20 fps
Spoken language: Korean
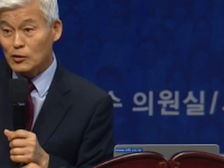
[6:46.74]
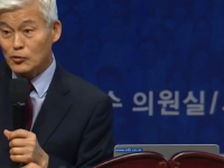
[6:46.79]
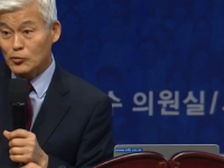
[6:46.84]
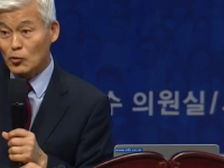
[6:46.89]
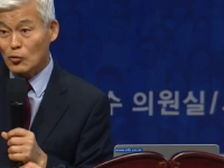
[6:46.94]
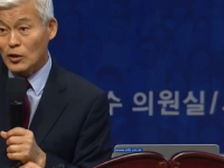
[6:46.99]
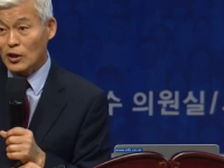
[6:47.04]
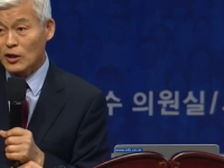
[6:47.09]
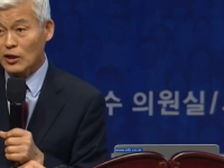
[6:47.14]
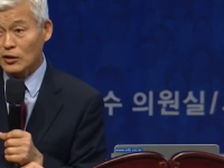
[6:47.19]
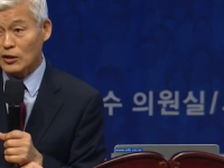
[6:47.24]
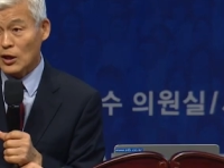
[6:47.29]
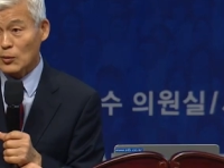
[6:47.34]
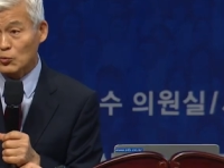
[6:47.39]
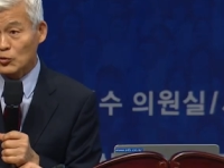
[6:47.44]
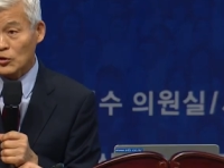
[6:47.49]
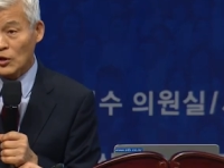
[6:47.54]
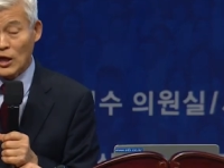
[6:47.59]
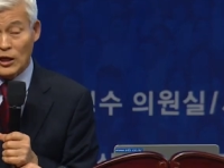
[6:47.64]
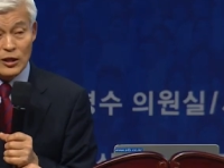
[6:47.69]
열 손가락
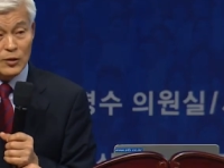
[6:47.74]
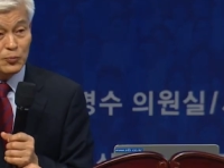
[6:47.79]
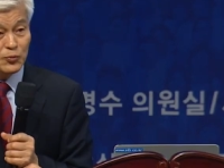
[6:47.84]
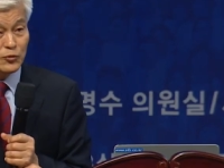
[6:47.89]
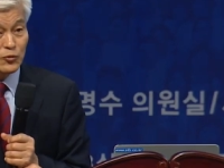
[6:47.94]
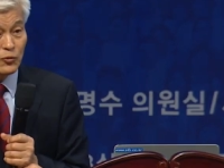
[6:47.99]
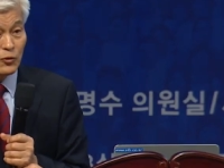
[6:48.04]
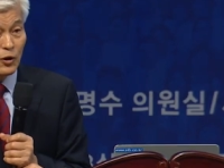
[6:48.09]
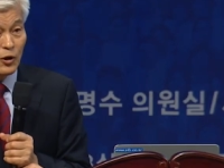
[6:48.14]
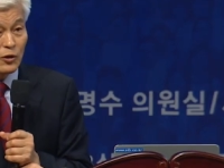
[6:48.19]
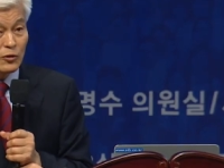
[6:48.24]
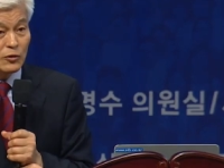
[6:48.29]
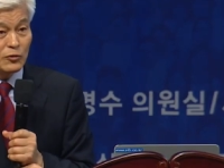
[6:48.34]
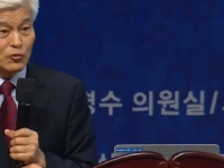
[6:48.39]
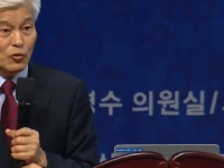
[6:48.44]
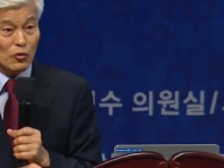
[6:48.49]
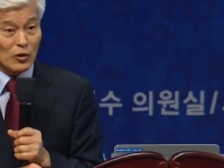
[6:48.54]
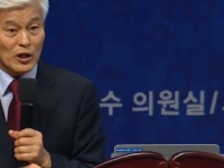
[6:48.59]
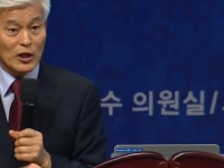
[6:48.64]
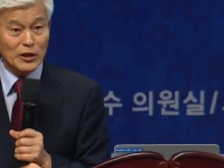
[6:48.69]
깨물어 안 아픈
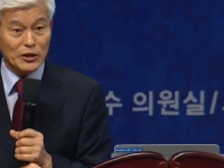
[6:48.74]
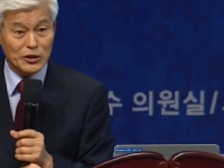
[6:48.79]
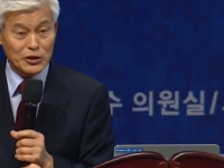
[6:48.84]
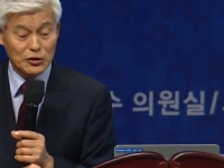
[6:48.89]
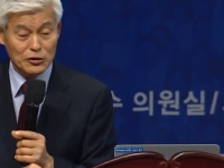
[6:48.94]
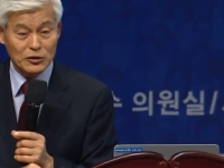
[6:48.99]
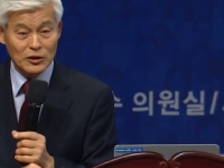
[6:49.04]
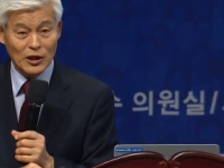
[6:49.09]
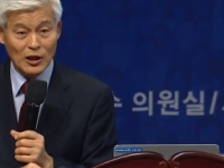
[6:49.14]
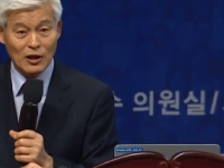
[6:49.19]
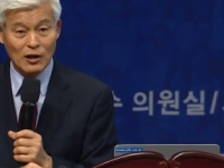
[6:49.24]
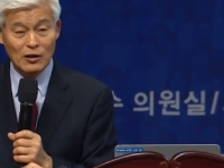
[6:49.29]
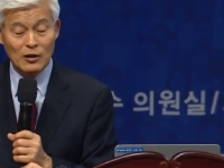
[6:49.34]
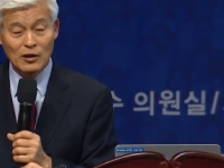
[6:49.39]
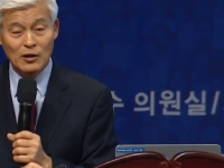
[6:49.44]
손가락이 있느냐?